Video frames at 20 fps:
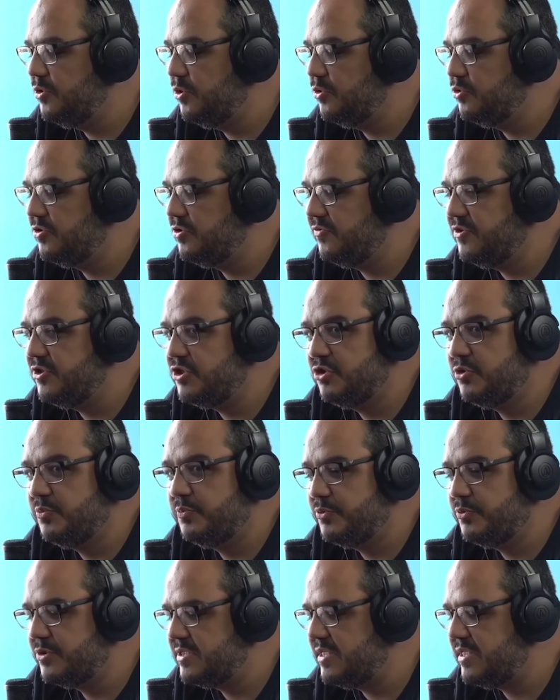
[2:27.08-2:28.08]
mil dividido
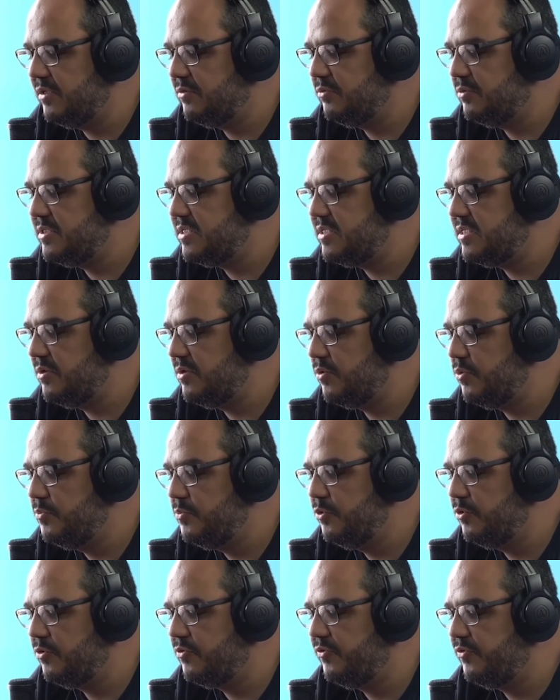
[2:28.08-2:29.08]
por 105
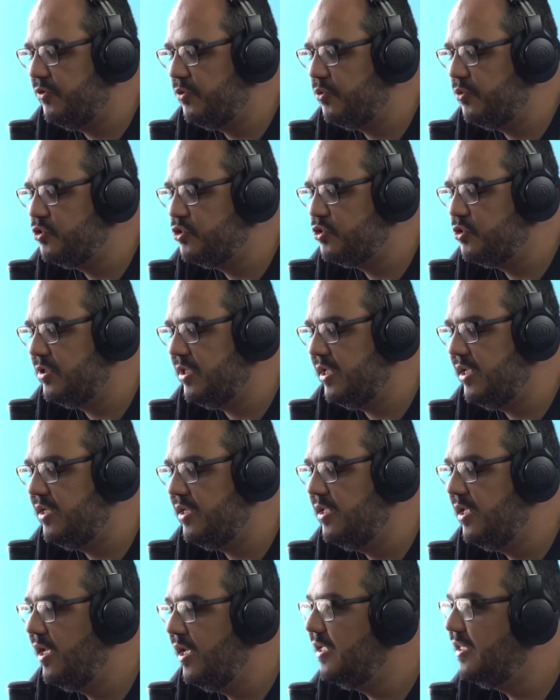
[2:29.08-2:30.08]
mil, que foi o custo
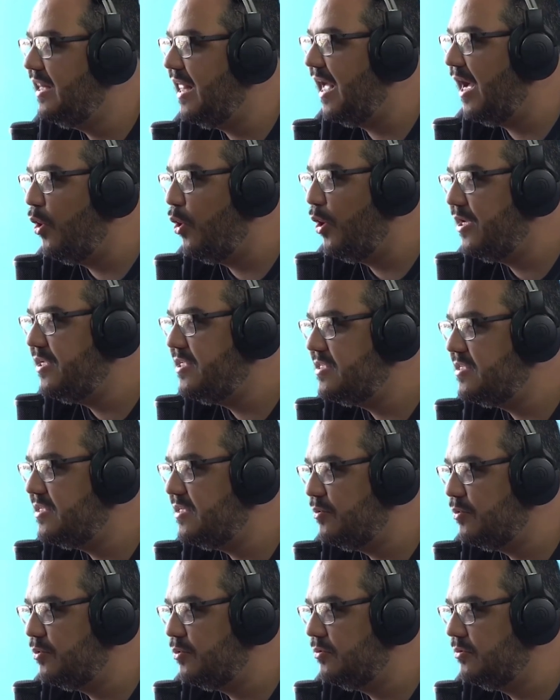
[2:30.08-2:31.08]
dele, dá ROI
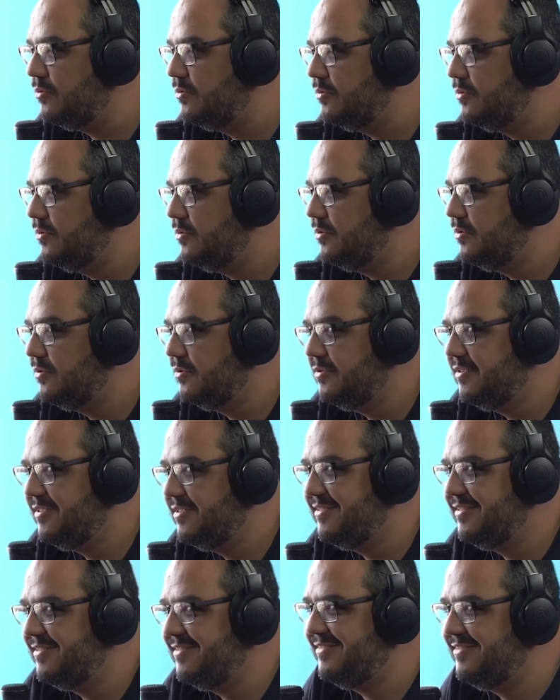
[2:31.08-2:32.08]
5. É.
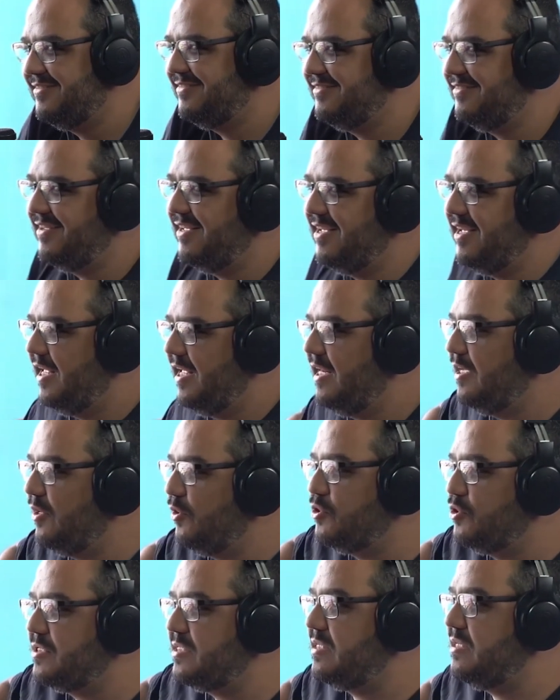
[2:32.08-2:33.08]

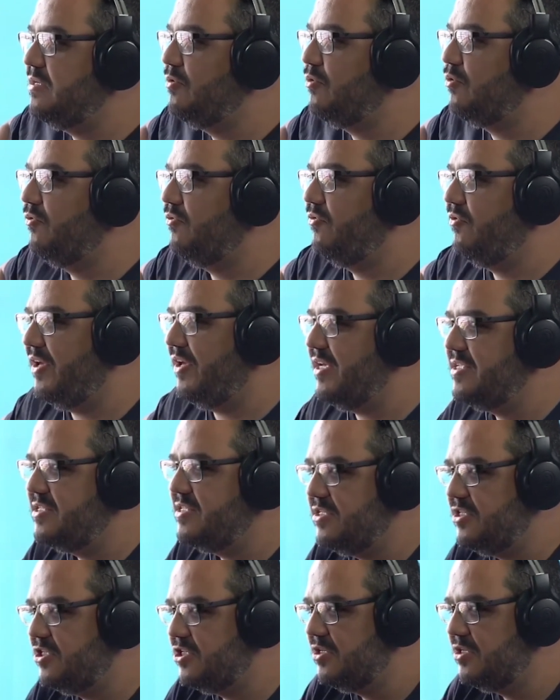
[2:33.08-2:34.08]
Ligam cinco
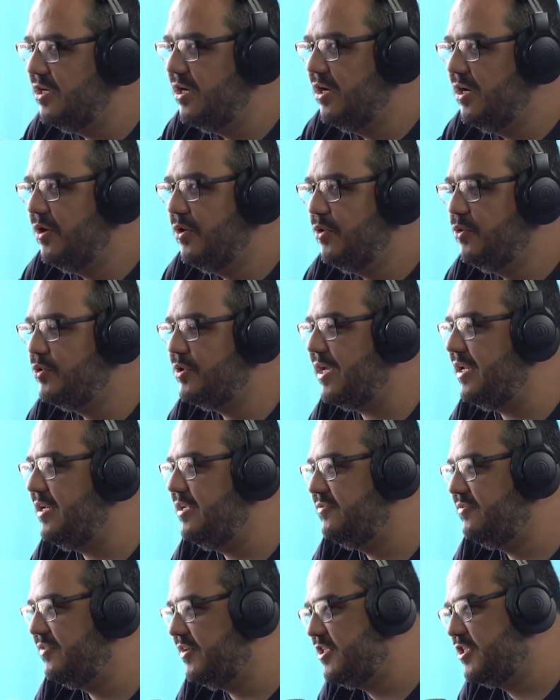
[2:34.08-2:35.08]
vezes o que ele
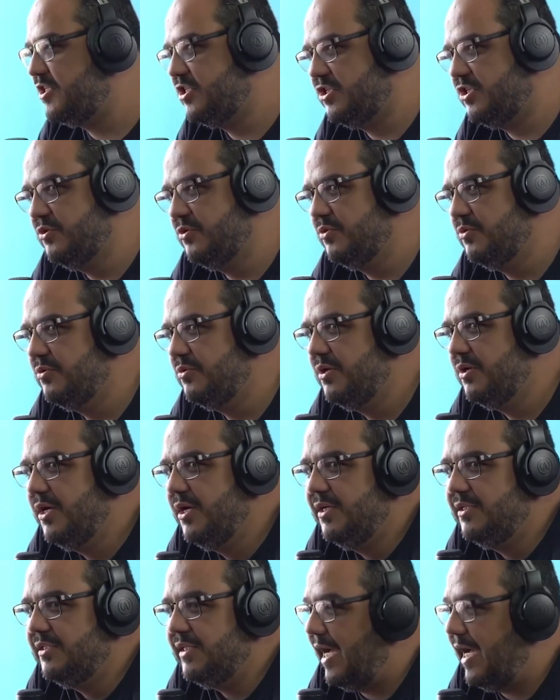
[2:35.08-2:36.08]
investiu.
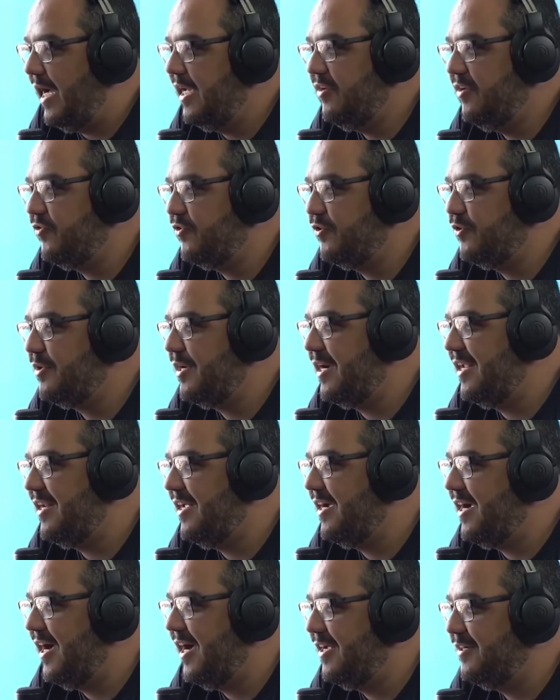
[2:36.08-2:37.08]
Aí falou que o cara é
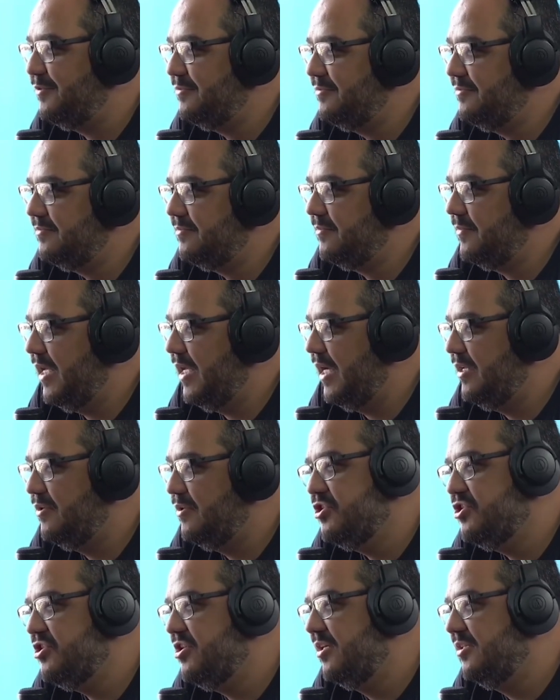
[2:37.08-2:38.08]
caro. Aí
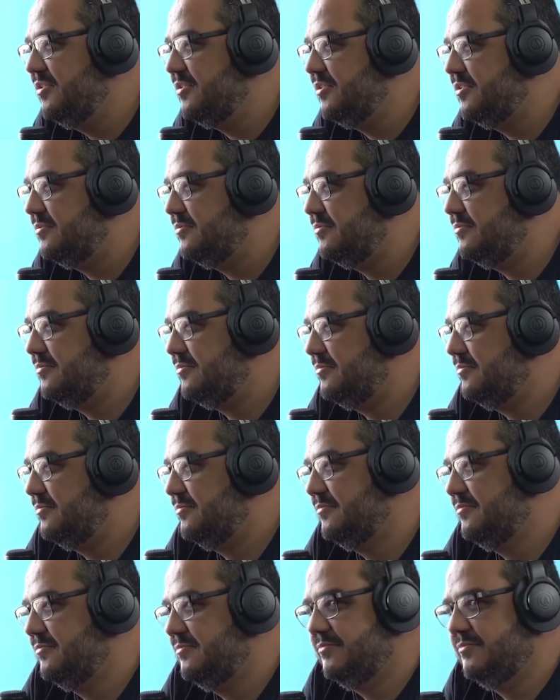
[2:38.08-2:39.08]
não adianta.
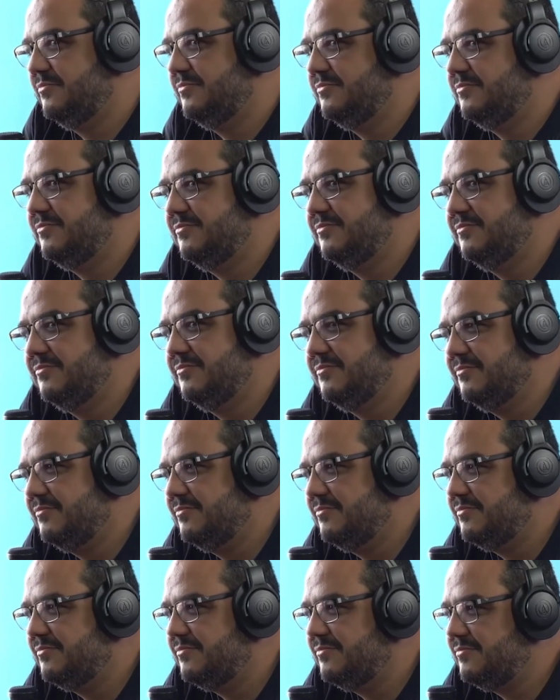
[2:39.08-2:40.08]
É, é, esse, e ele
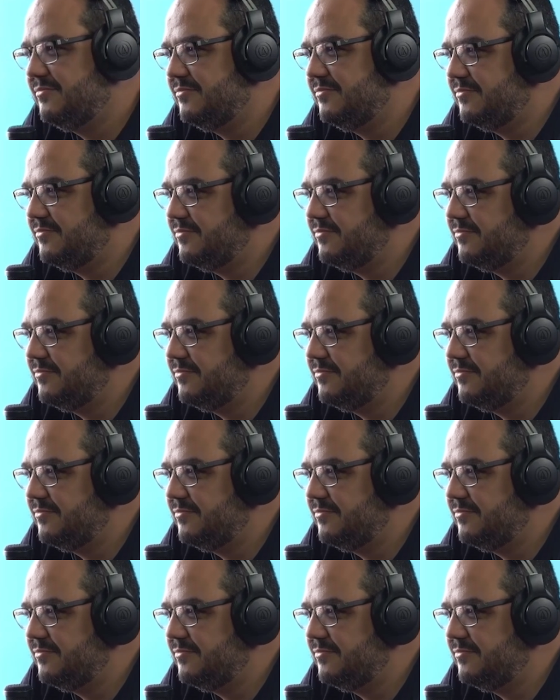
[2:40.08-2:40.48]
tem esse é como é